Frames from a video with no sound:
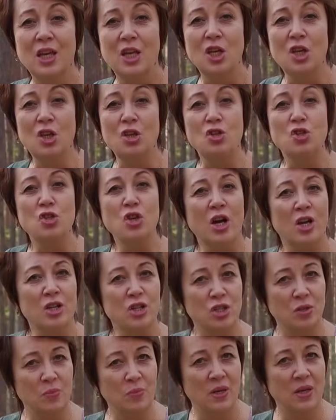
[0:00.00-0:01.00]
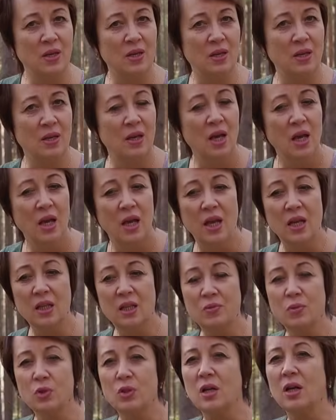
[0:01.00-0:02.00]
и чаши моей.
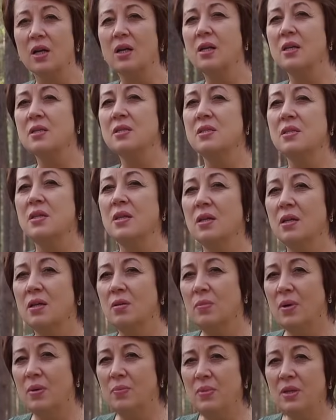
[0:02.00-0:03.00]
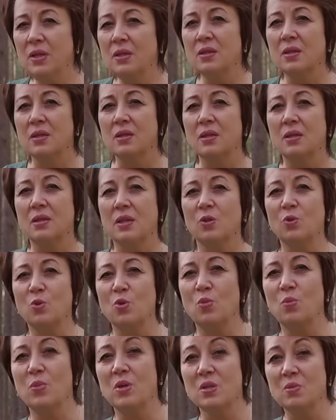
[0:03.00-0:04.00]
Это вот как раз те моменты, над
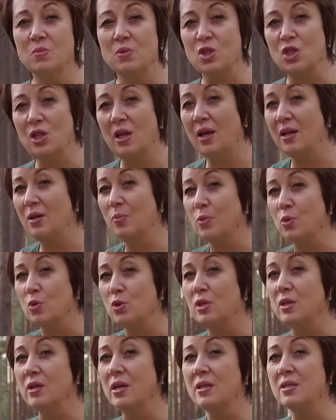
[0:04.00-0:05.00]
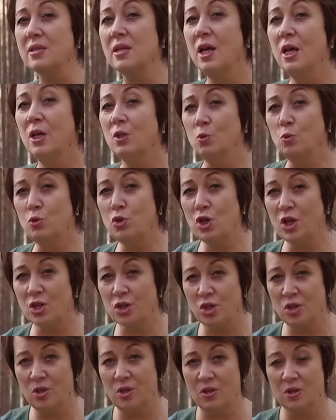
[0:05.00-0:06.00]
которыми мы размышляли в прошлый раз, но
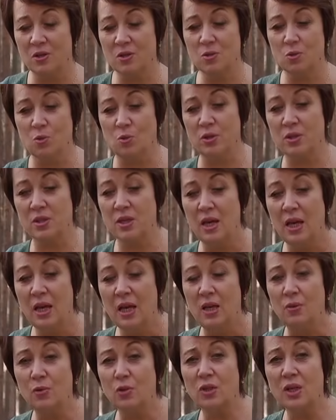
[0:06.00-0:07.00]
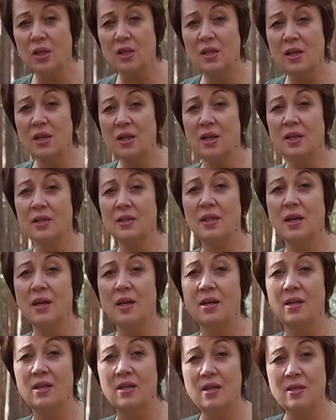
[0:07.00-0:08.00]
чаши не коснулись. И вот тогда,
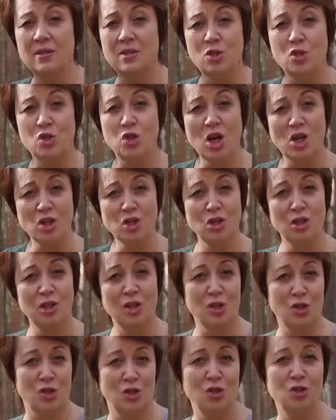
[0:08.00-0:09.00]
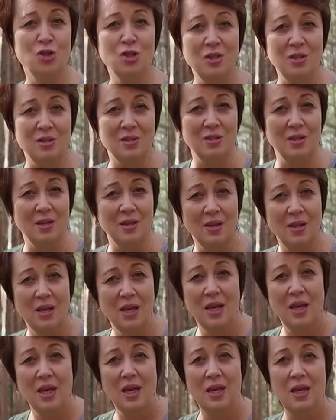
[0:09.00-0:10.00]
когда есть чаша нашей жизни,
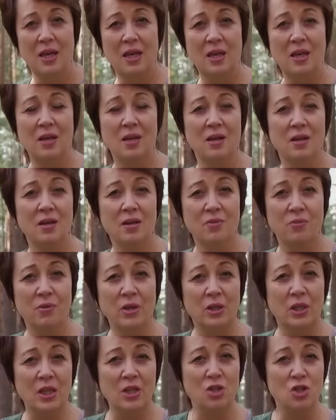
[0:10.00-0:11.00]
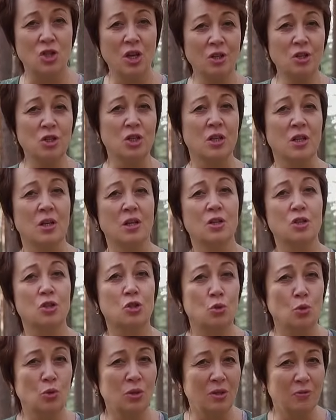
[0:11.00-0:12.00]
и в этой чаше
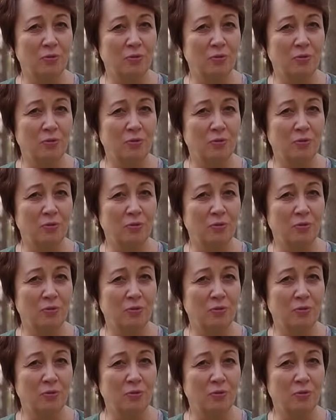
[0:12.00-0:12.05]
что-то